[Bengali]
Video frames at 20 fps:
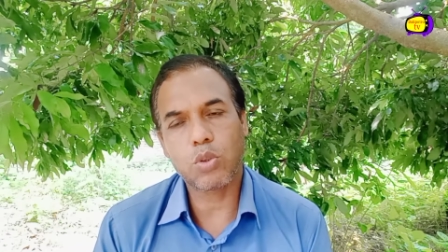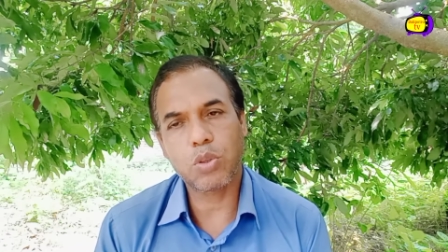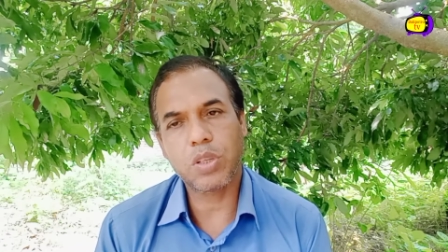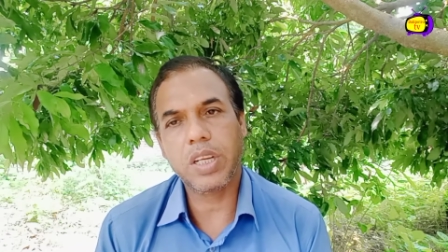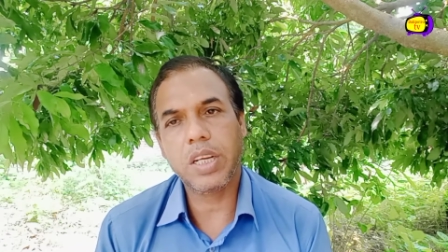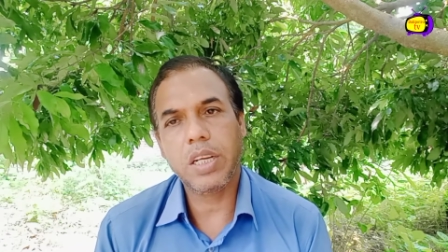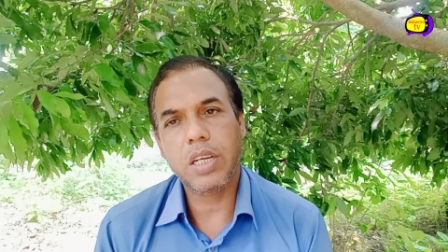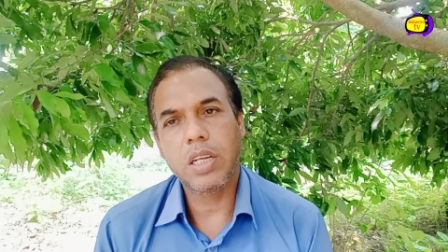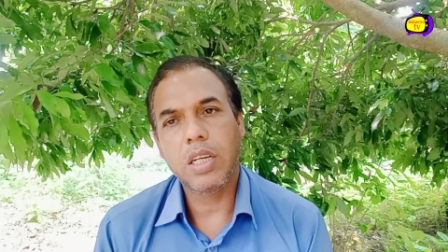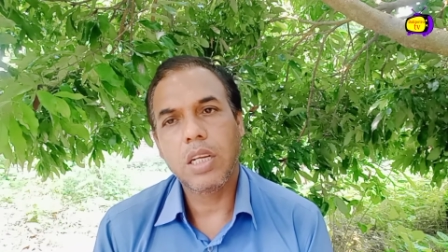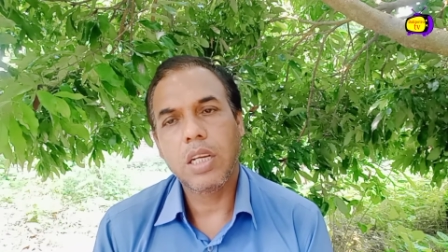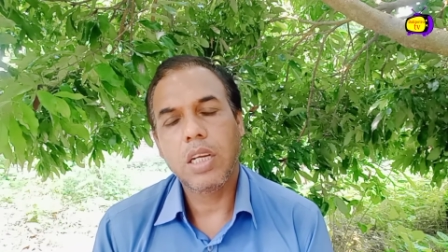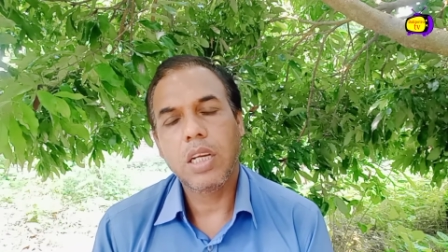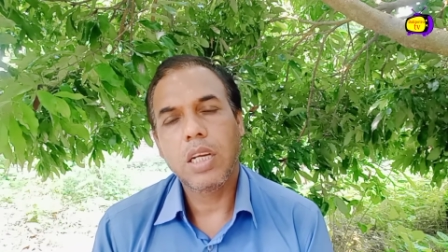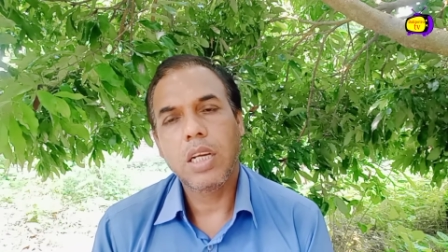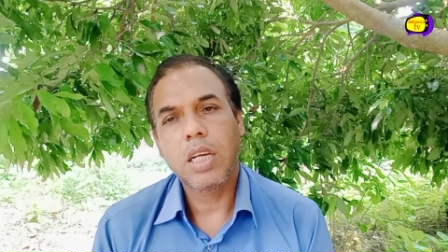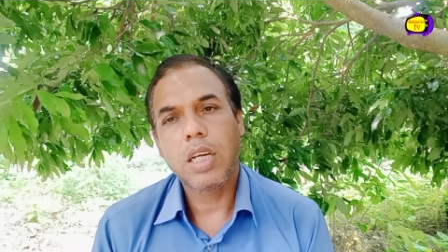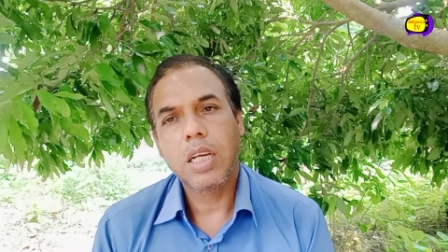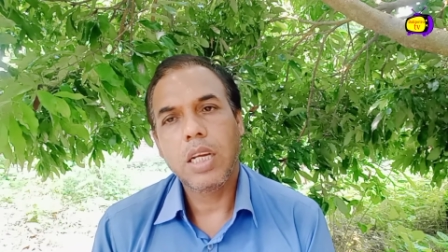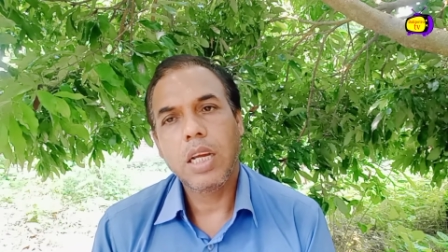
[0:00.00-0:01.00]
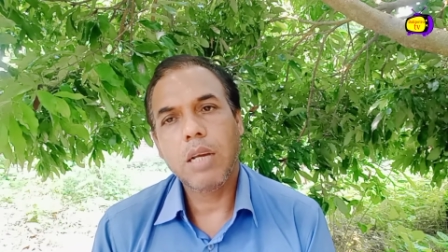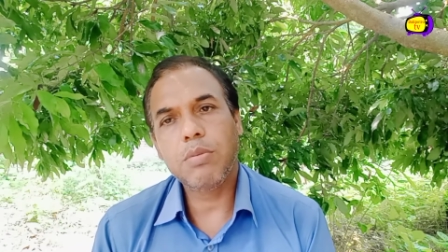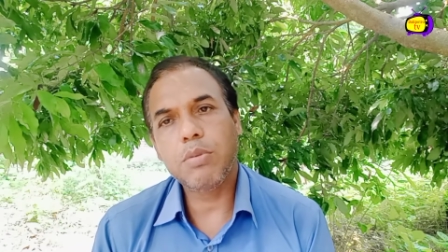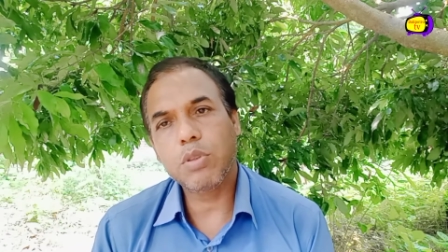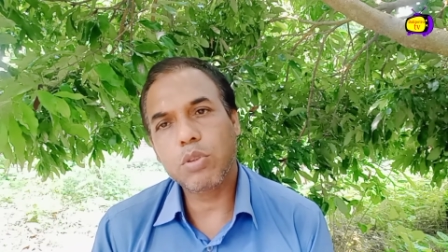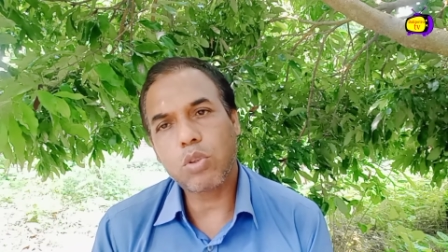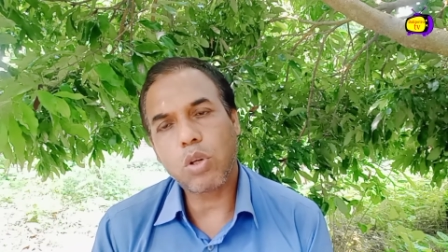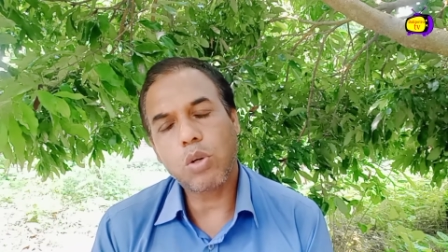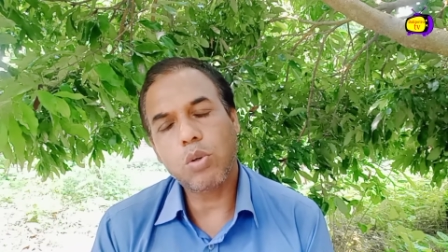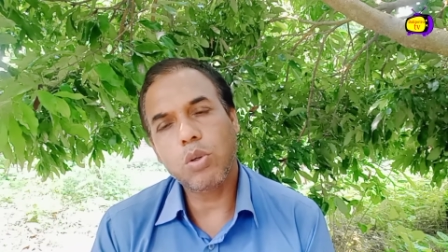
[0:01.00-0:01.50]
করে এবং
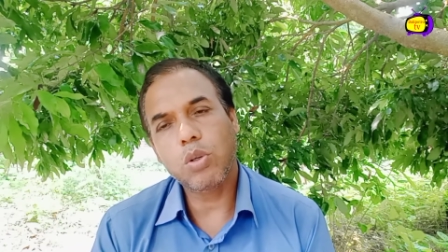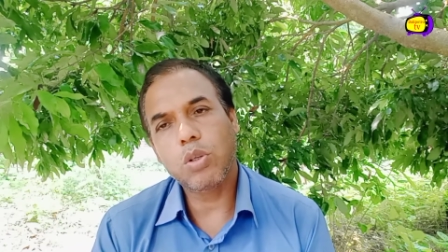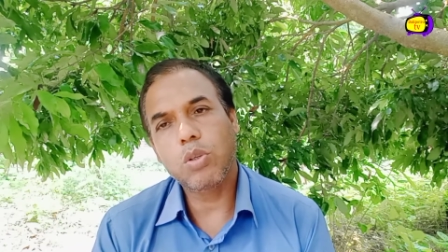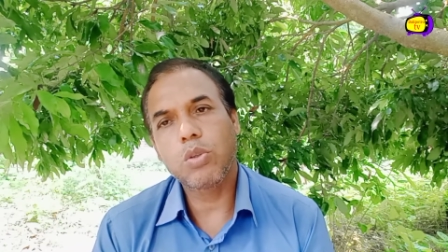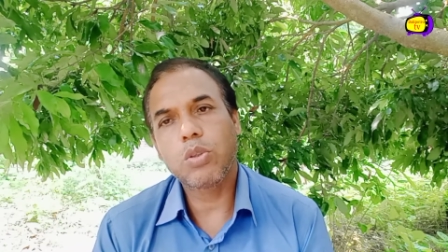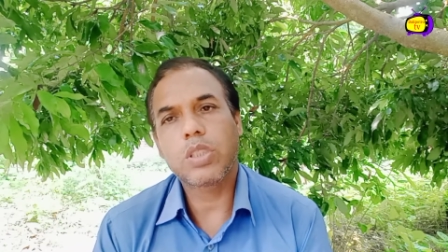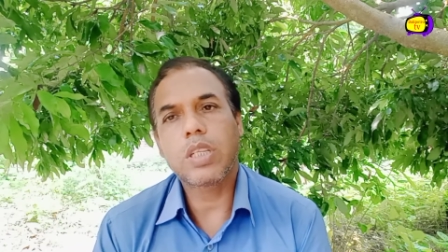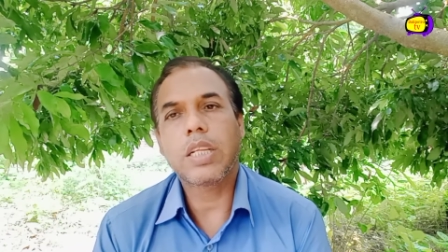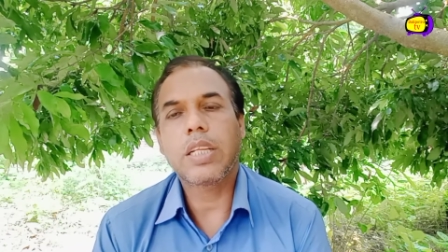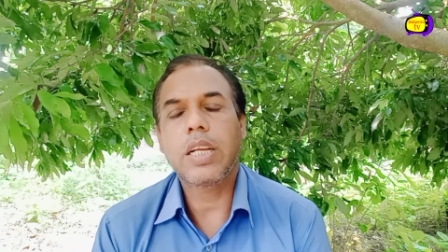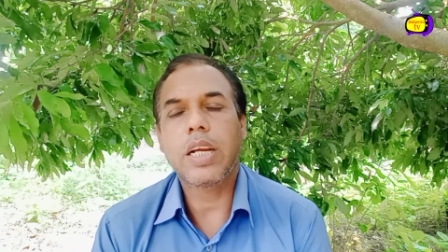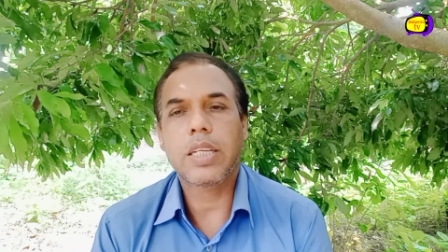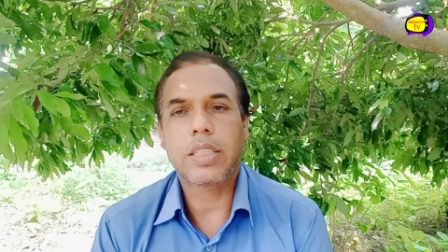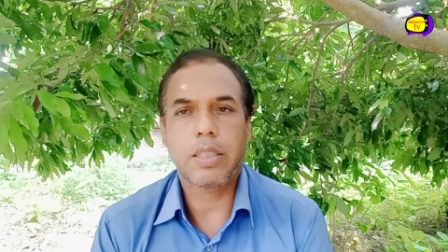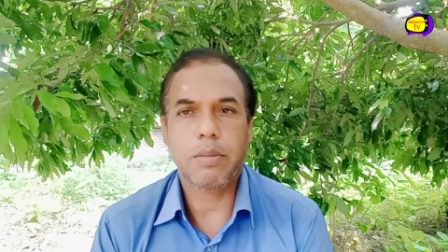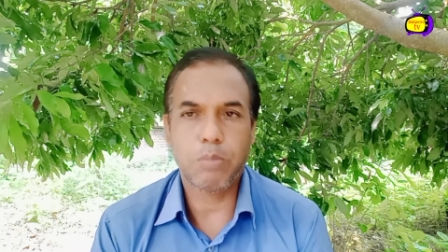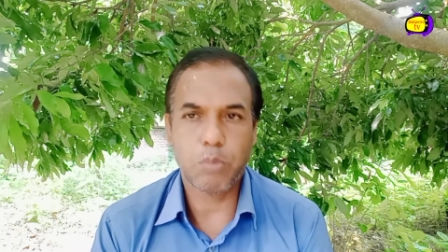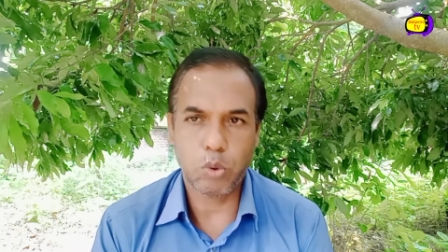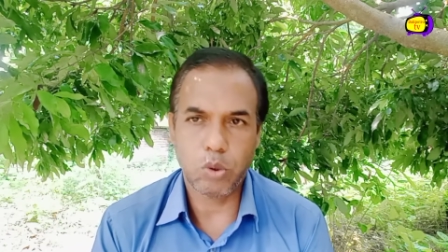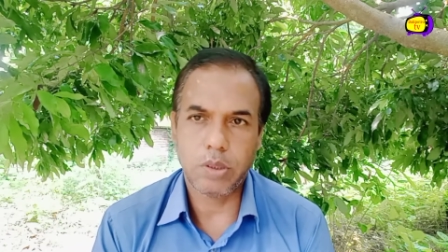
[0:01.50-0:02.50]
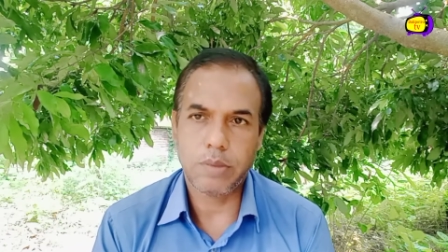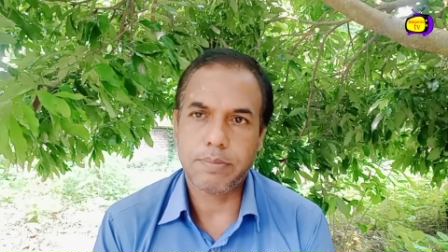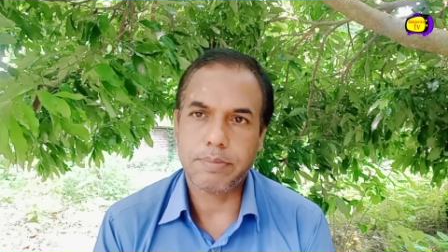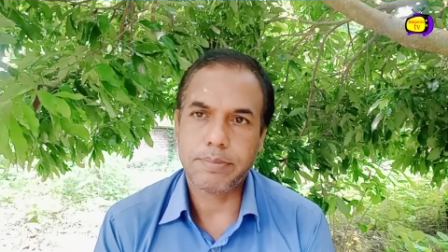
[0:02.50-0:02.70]
তখনও কিন্তু তাদের হাতে বই